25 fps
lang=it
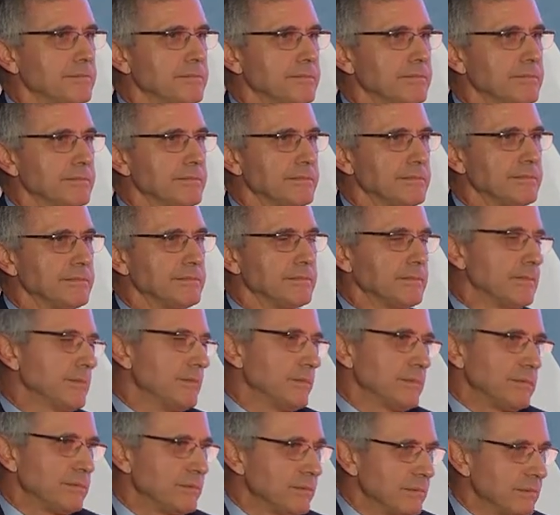mm,
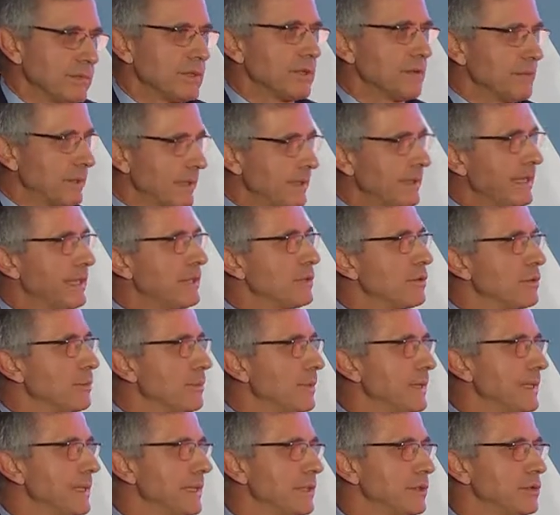come ha detto
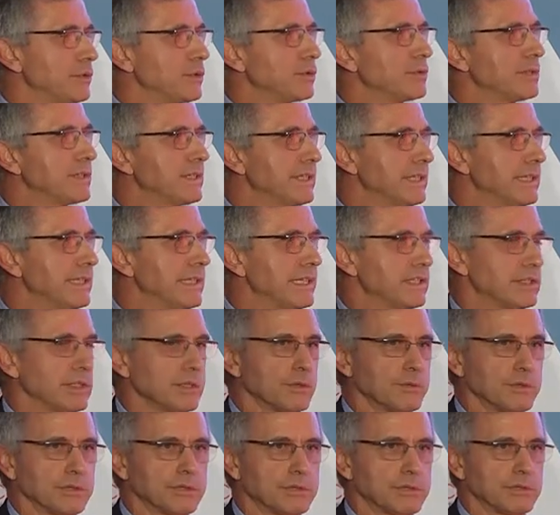bene Giustina, c'è
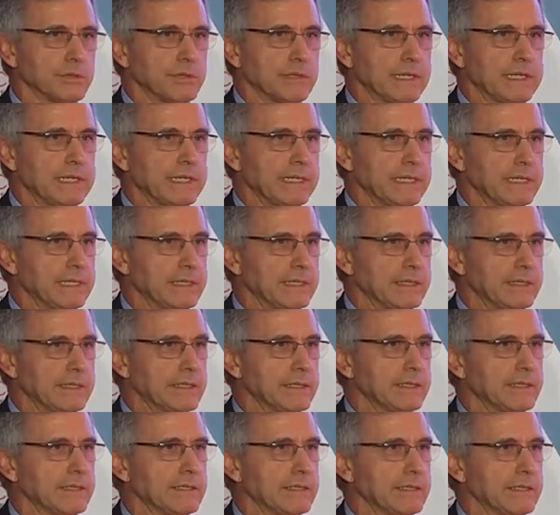questo
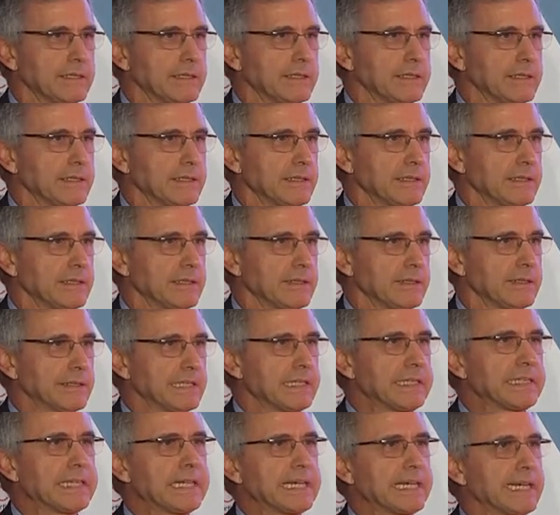grande eh,
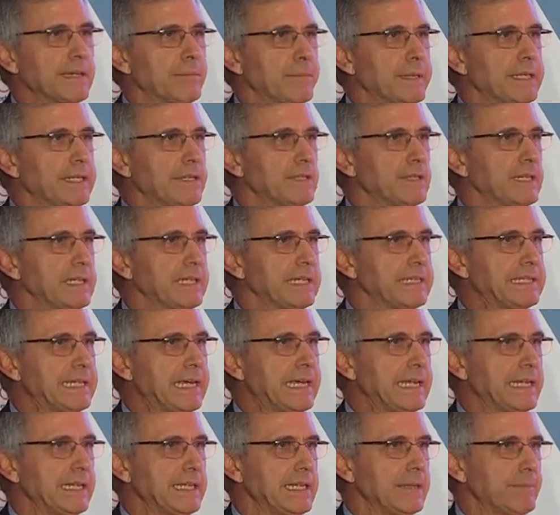attaccamento
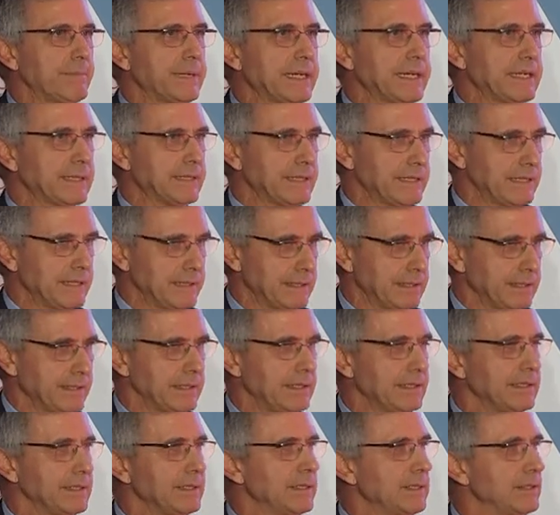all'Italia da parte
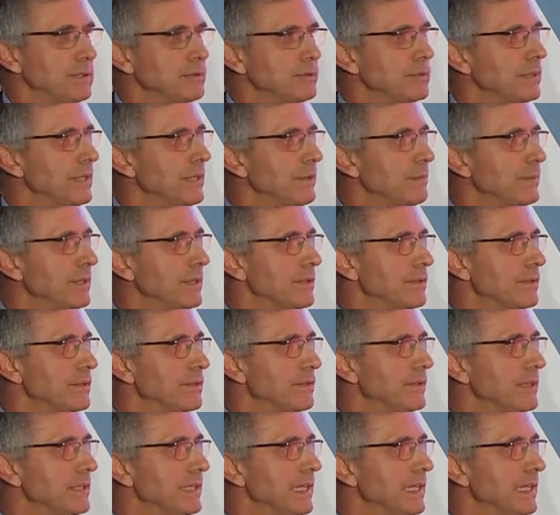di, di tutte le
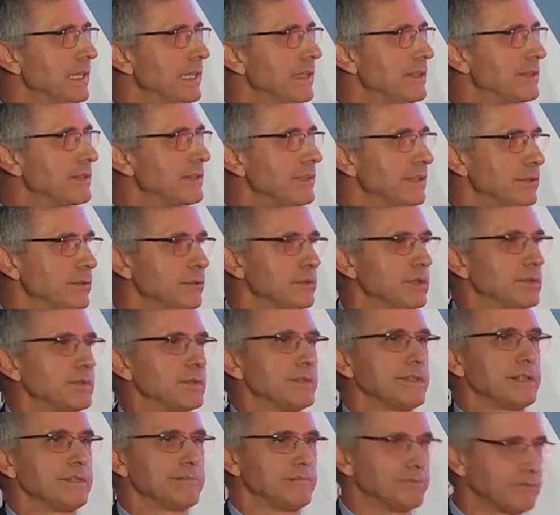persone dell'ISNAF, tutti
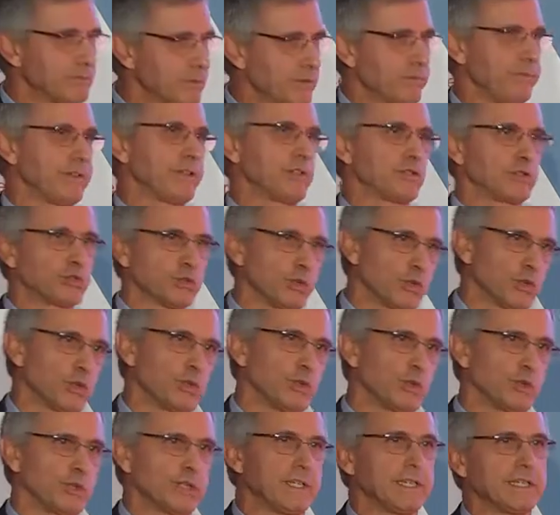questi
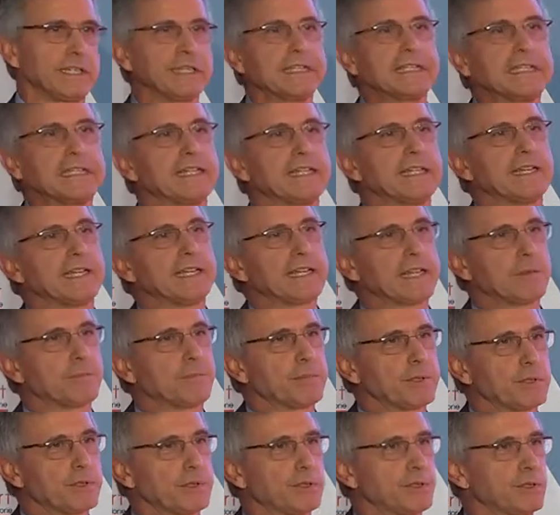professoroni che
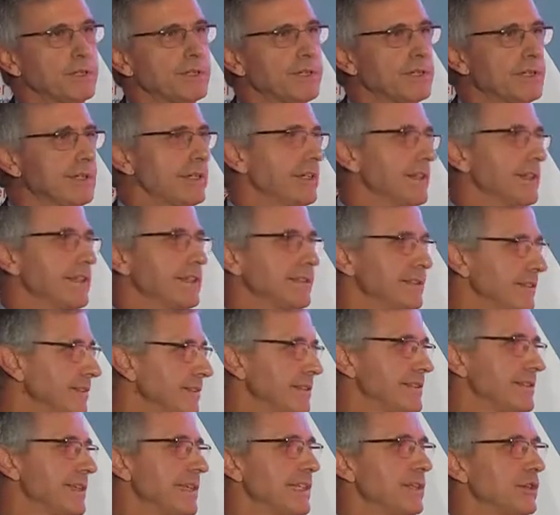però eh,
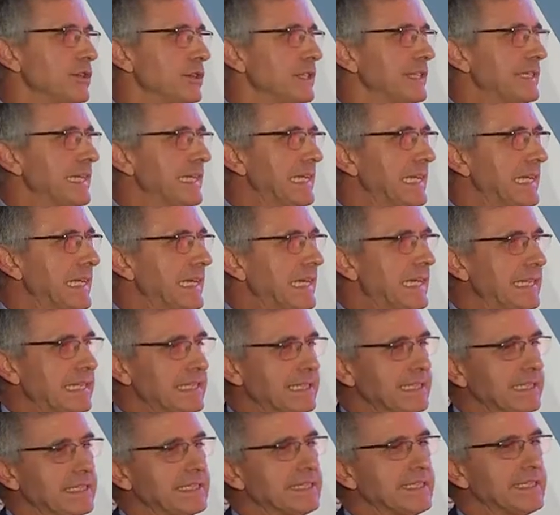si sentono
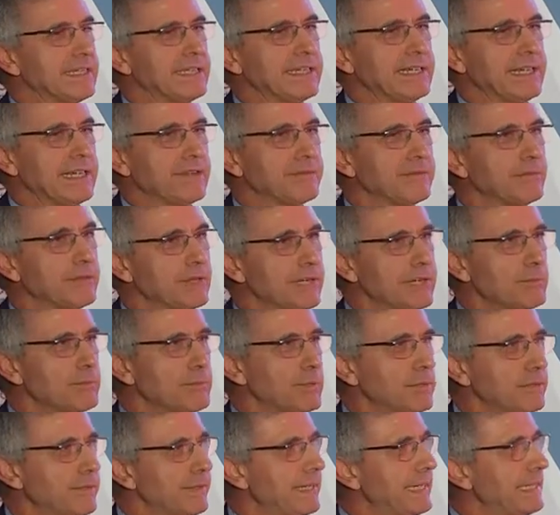italiani, e
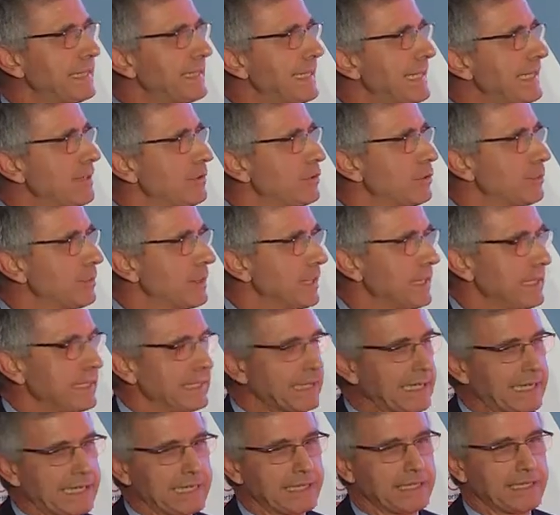vorrebbero fare tanto per
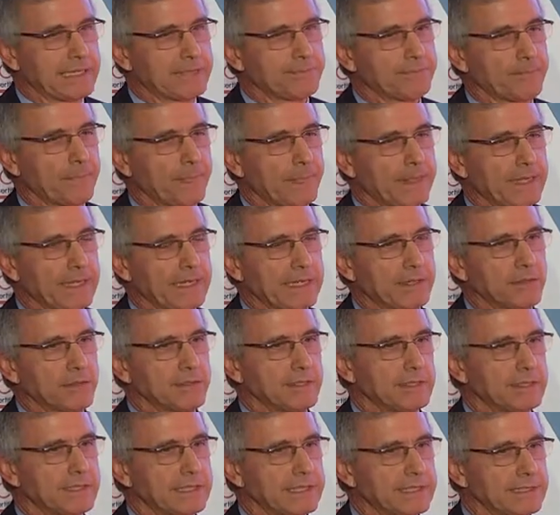l'Italia. E eh, la
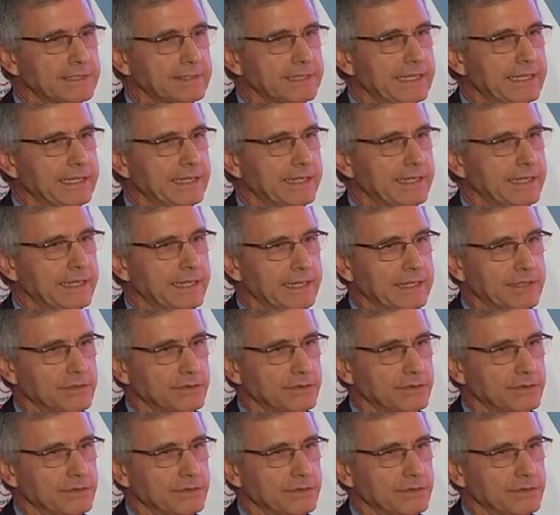cosa interessante è che ci